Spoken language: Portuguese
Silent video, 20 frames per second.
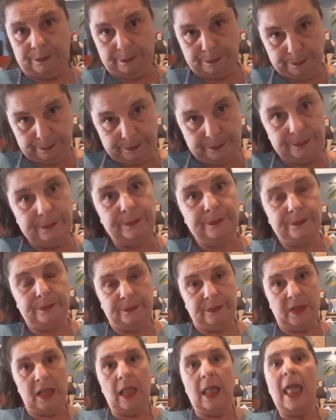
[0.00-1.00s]
Hum?
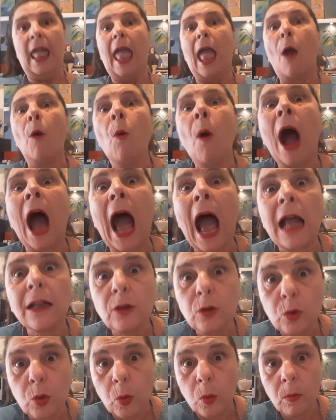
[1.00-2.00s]
É um
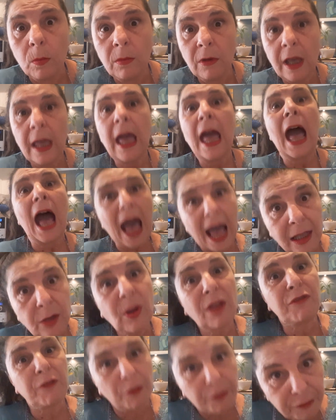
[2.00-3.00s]
rato.
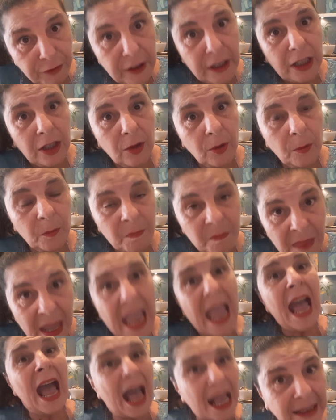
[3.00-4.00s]
Rato é fofinho,
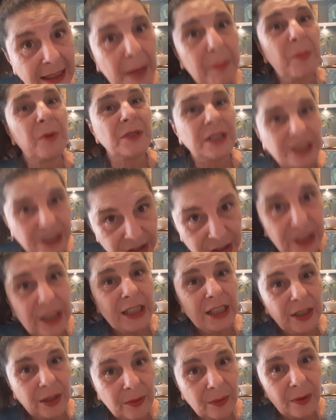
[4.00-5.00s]
rato é
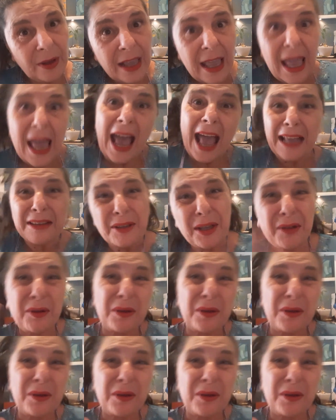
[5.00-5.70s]
bonitinho, rato é